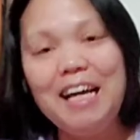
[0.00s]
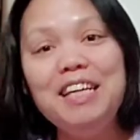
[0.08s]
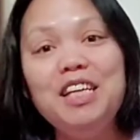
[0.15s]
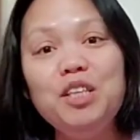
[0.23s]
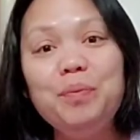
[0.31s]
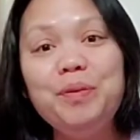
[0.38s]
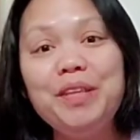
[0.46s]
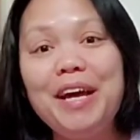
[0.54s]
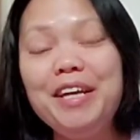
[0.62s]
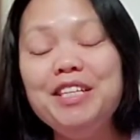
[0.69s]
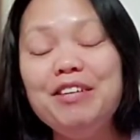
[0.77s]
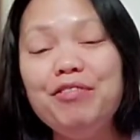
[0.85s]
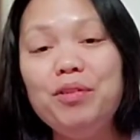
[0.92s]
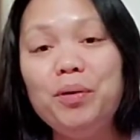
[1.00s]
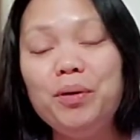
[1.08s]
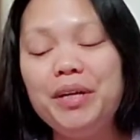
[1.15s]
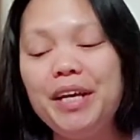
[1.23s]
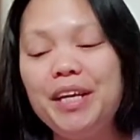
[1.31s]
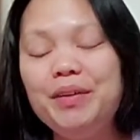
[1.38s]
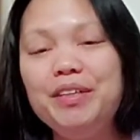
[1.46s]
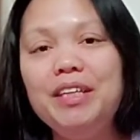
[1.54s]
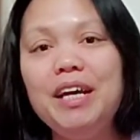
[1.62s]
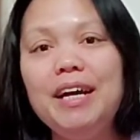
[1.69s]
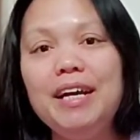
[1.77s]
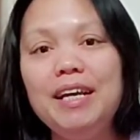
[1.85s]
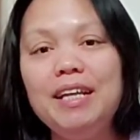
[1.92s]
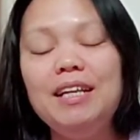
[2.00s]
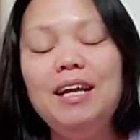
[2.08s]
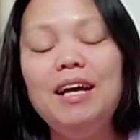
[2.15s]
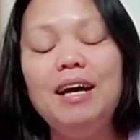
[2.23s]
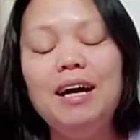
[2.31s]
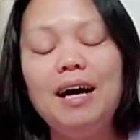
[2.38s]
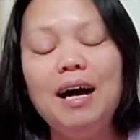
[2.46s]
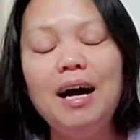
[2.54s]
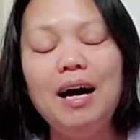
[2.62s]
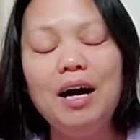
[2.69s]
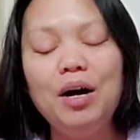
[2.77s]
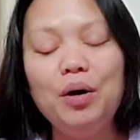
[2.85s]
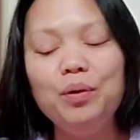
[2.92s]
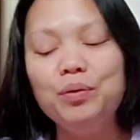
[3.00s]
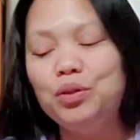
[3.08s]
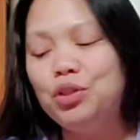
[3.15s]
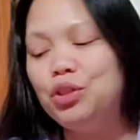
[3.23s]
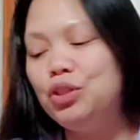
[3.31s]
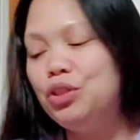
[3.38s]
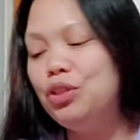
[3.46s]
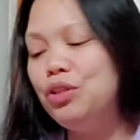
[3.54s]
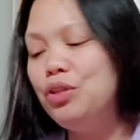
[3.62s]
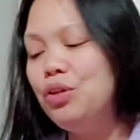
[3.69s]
Andito po tayo sa floor ngayon dahil, ouch!